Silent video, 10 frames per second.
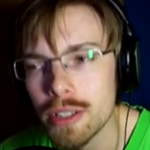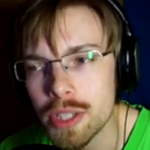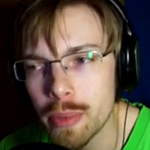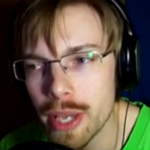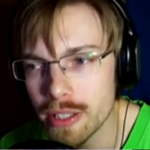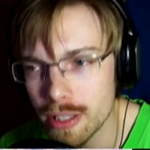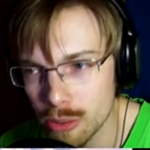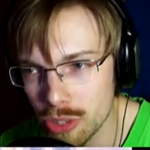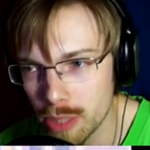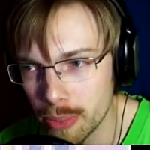И теперь
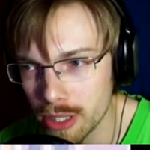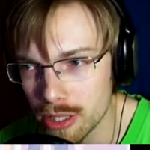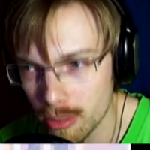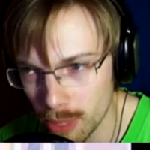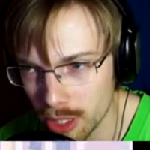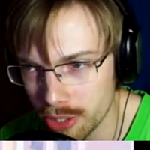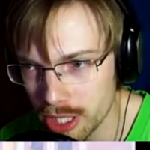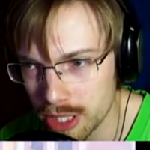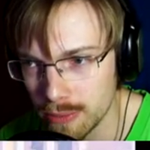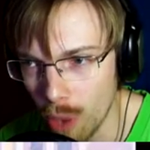заслуженный приз.
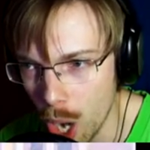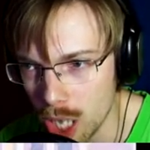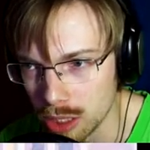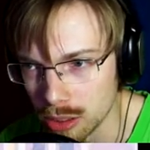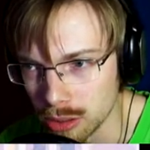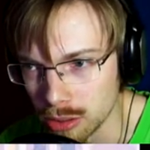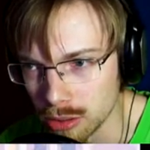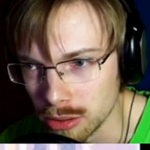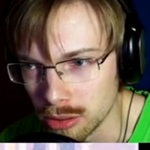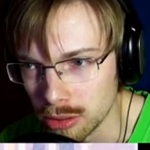Молодец, воин.
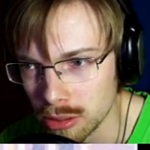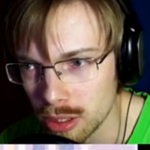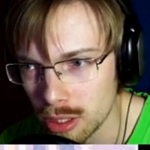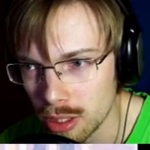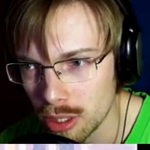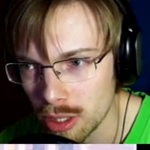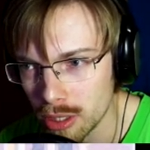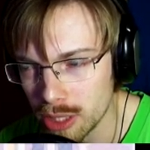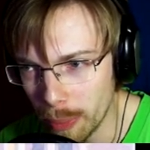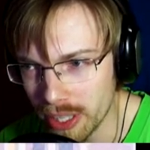
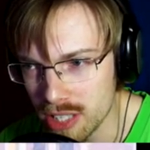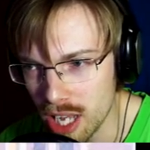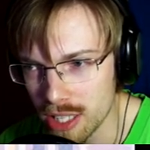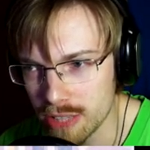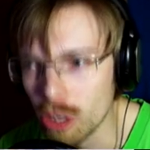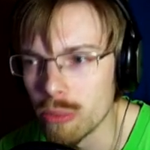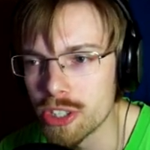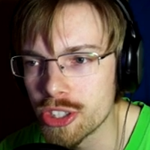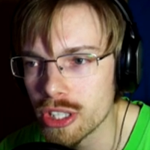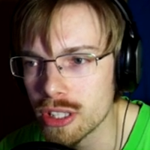Ты показала свое
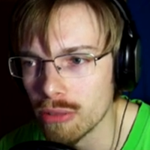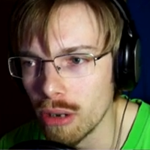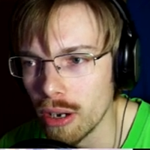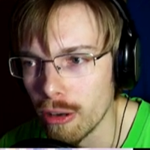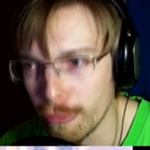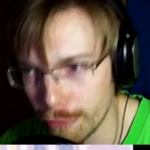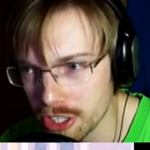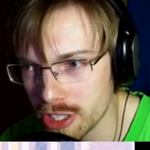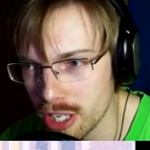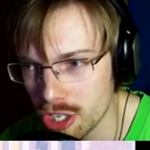мастерство в
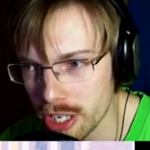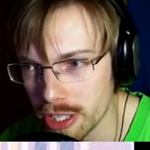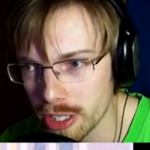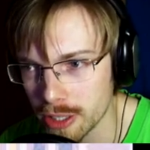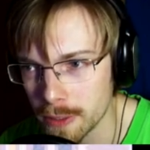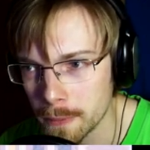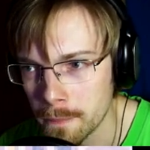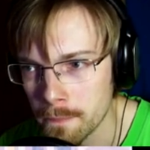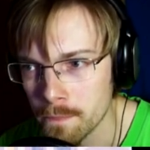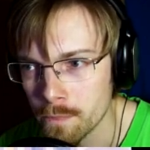этих сражениях.
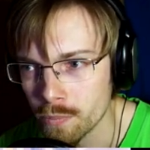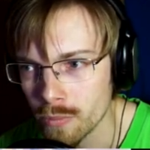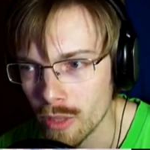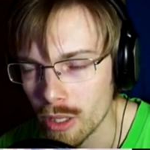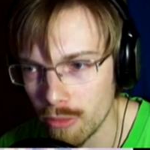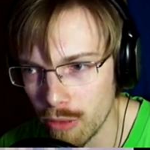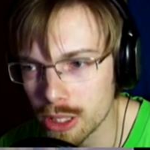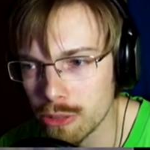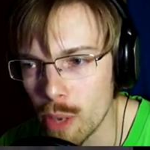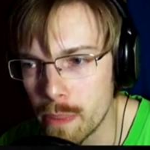
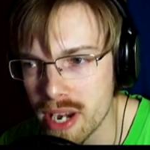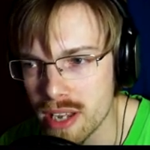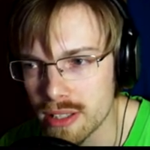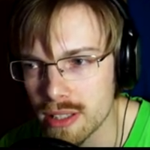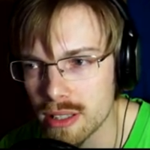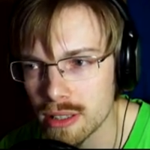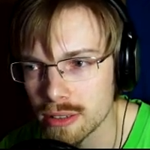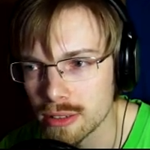Вот твой приз.